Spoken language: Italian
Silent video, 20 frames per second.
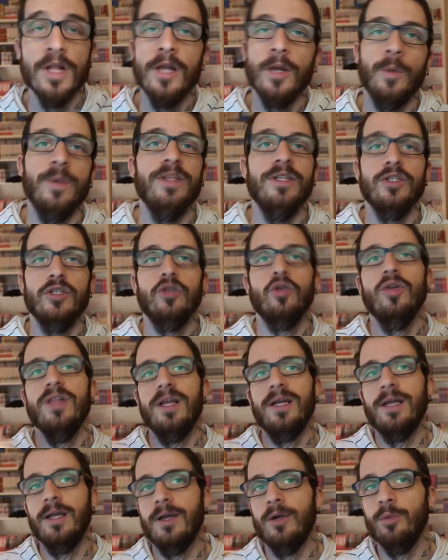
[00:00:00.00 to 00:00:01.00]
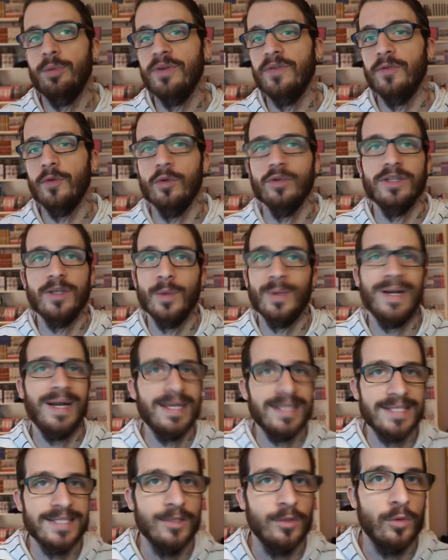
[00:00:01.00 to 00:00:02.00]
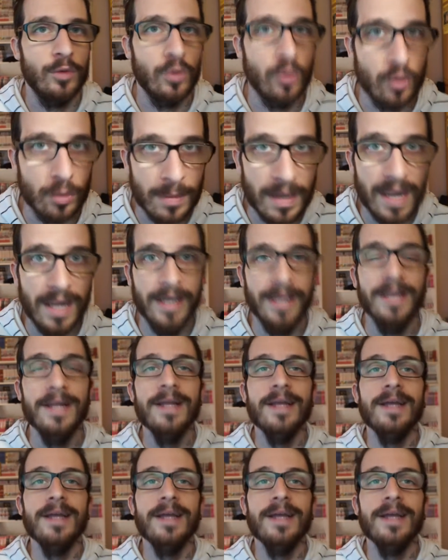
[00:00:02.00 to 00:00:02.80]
Quindi si toglie anche il coprifronte, è un ragazzino normale.